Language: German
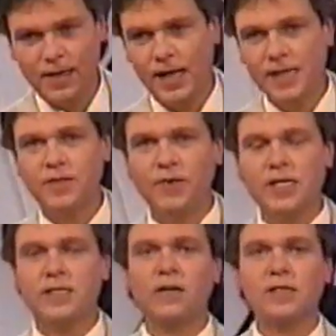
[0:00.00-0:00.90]
also, wie
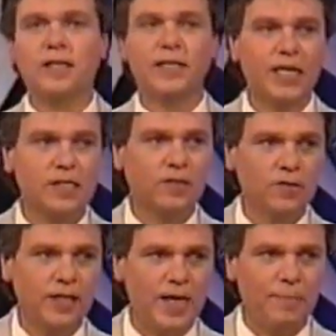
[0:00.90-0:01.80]
sieht es aus nach der ersten
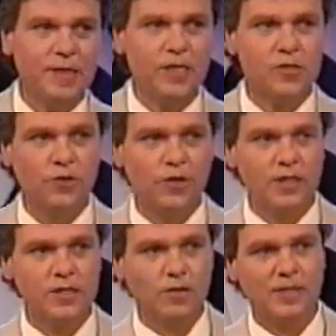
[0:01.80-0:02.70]
Runde? Ein bisschen
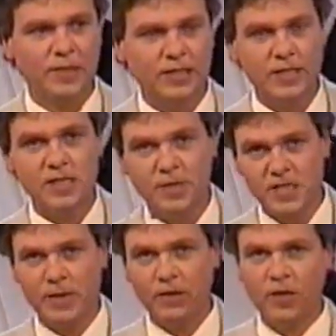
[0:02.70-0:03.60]
zurück ist noch der Matthias
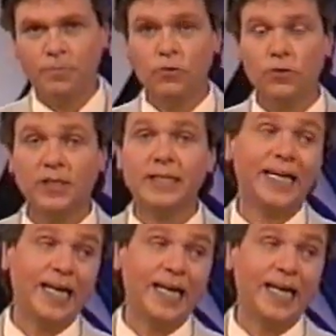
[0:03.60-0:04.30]
mit 200 Punkten.